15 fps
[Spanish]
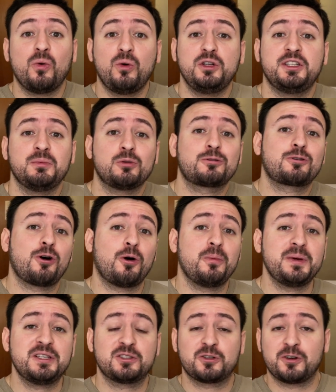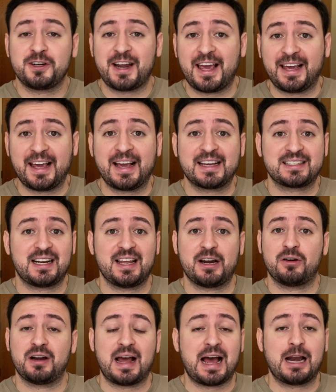últimos Kobe's con Nike que
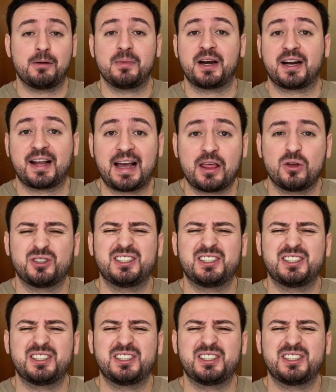salieron al mercado.